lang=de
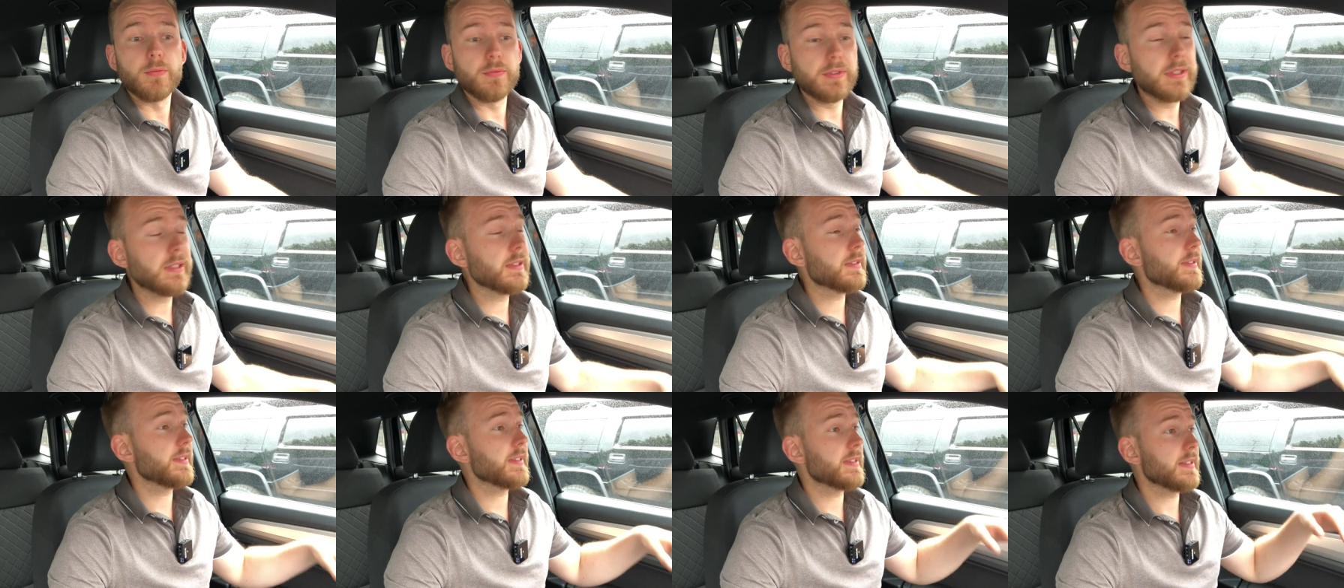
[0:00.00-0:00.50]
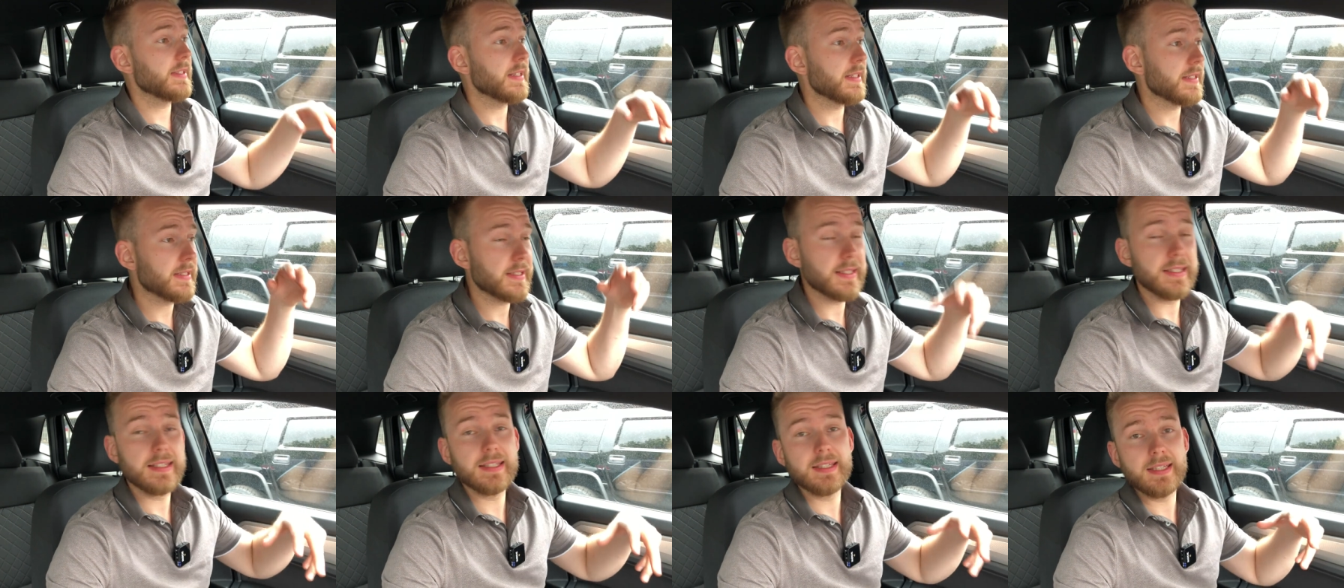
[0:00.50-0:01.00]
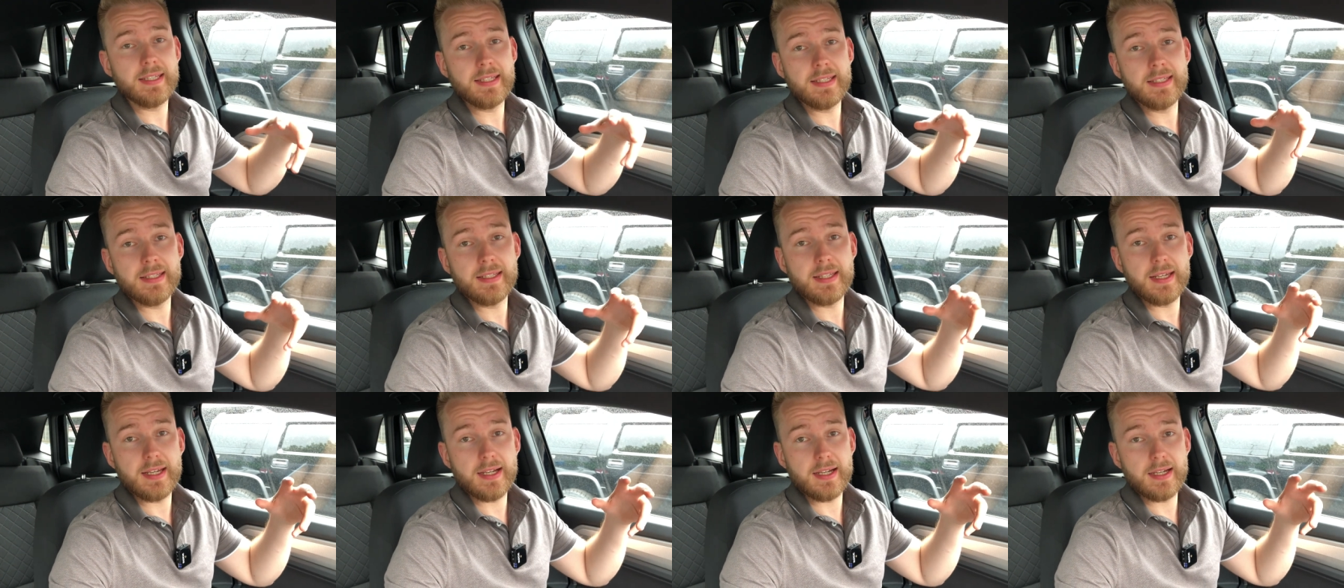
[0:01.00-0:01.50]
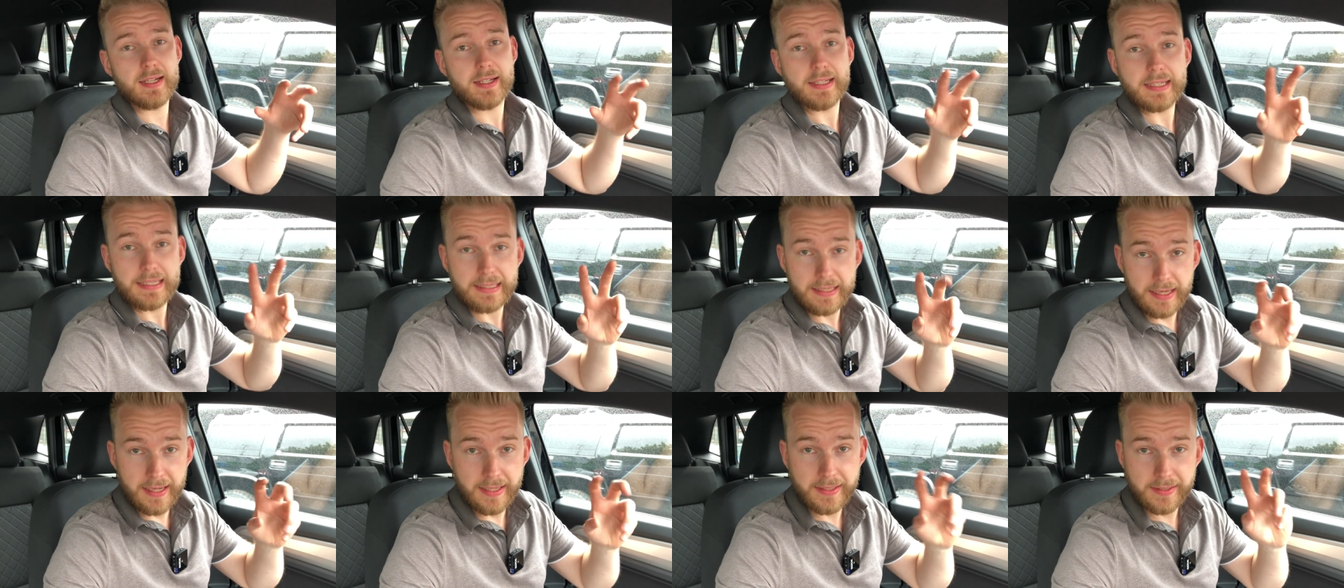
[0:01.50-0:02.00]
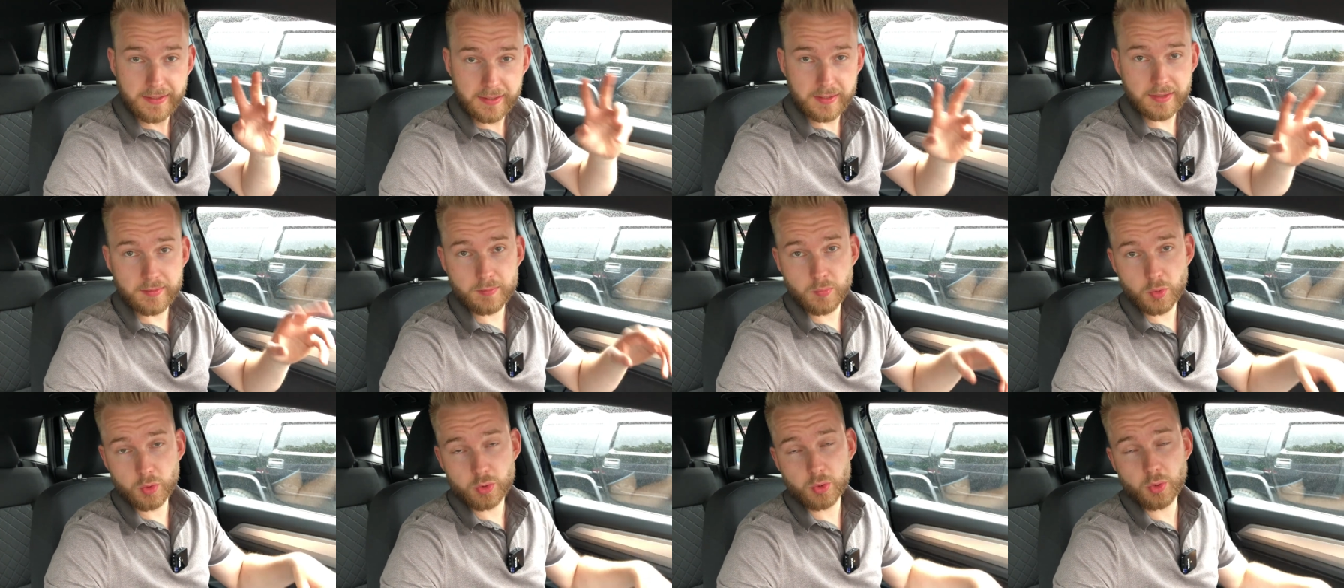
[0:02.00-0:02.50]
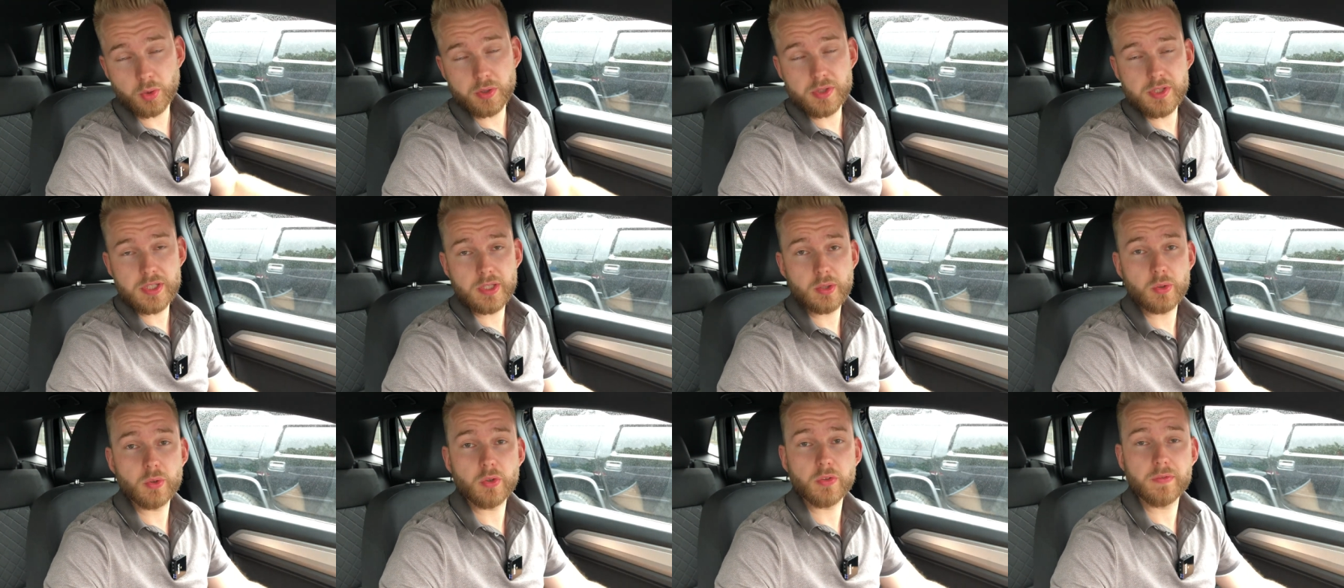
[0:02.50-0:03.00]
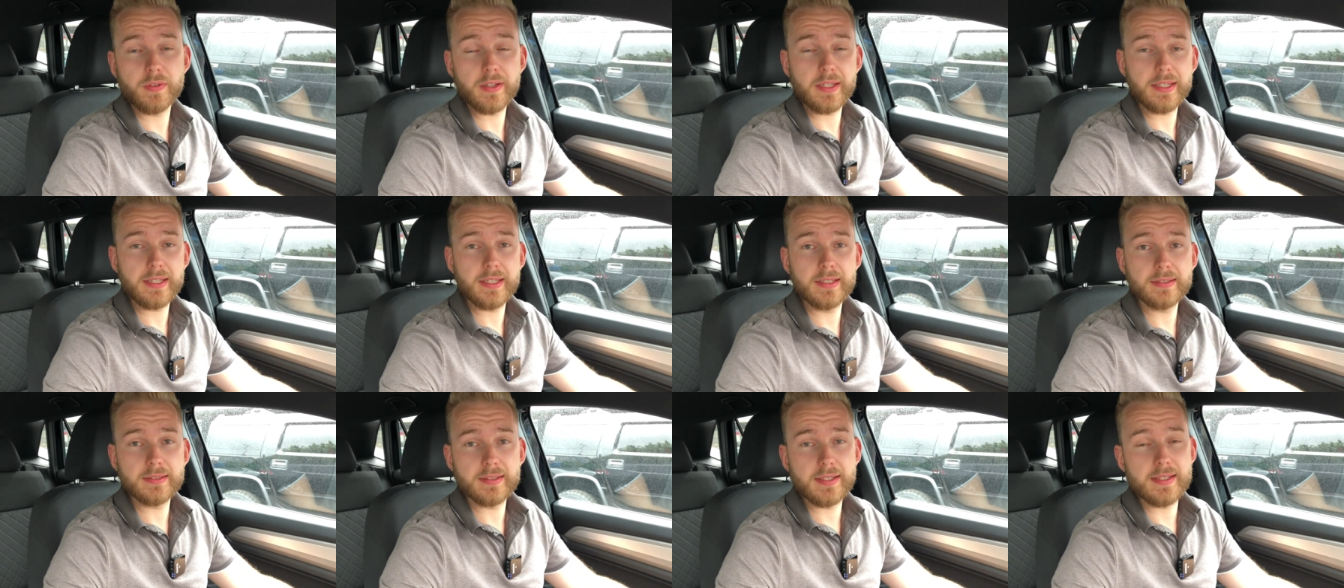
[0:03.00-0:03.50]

Wir sitzen jetzt hier in der kleineren Motorisierungsvariante,